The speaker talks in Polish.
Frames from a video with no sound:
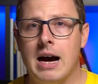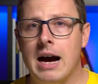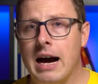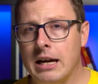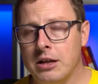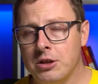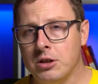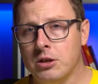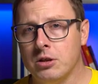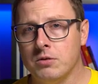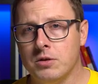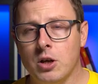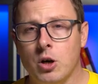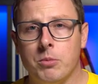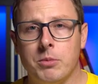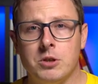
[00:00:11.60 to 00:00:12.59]
A jeśli to
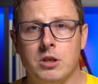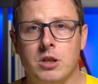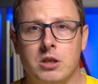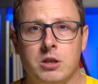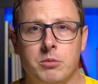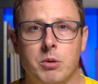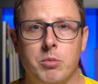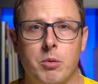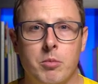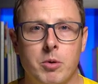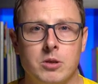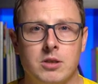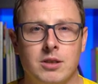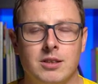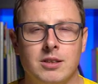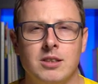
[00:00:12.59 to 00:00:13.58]
wideo będzie dla Ciebie
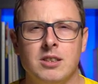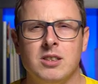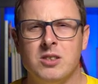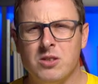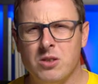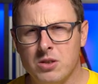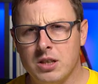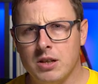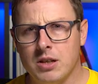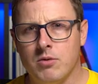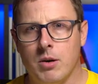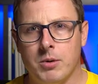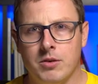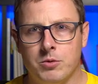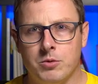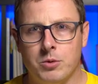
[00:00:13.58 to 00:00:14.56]
pomocne, zostaw
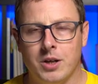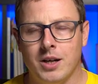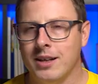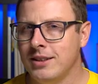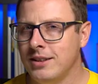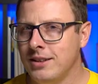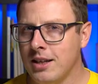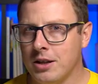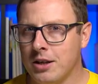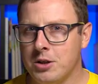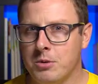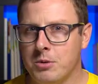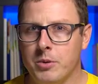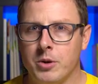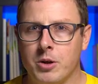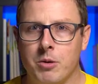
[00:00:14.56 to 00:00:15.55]
łapkę w górę i jakiś
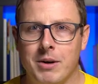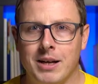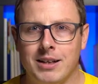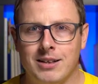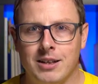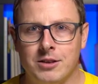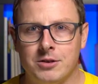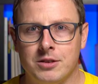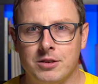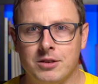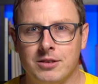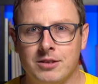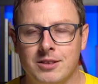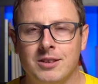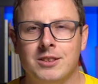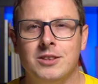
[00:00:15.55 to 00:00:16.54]
miły komentarz.
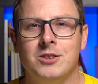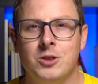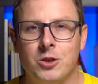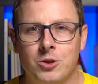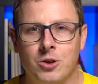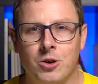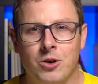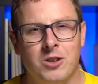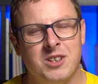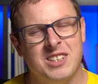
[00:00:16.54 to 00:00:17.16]
No to